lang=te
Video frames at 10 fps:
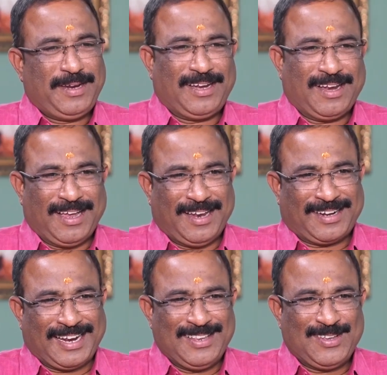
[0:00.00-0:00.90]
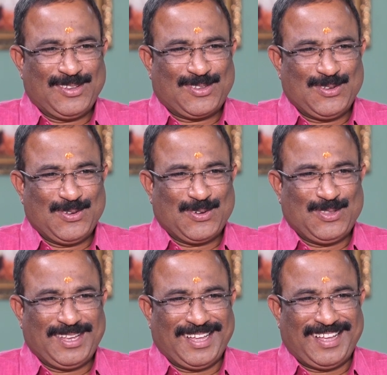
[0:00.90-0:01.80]
మరి ఇట్లా ట్రైన్ చేస్తూ
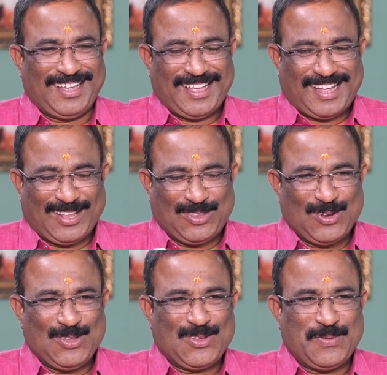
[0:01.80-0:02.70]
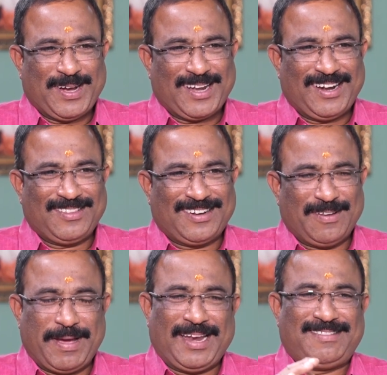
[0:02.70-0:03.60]
కొద్దిగా అంతో ఇంతో మాట్లాడుతూ
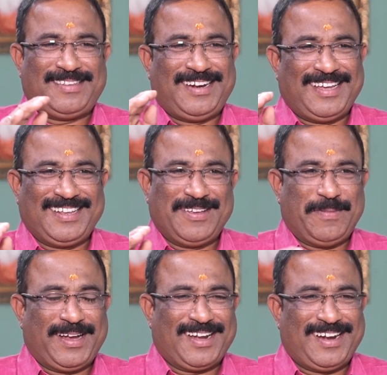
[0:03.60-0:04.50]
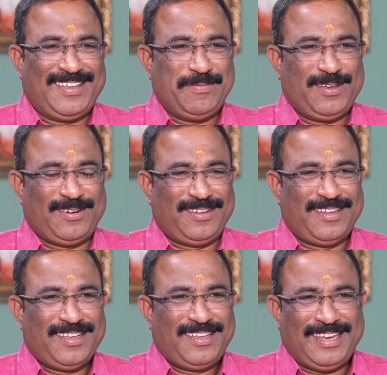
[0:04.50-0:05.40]
ఇట్లా మేనేజ్ చేయడానికి మాట్లాడే మీరు
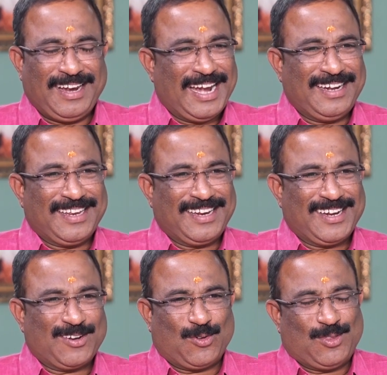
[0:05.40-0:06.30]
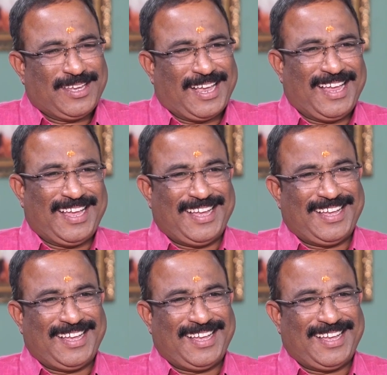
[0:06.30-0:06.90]
ఇంగ్లాండ్ క్రికెటర్ సోదీకి ఎలా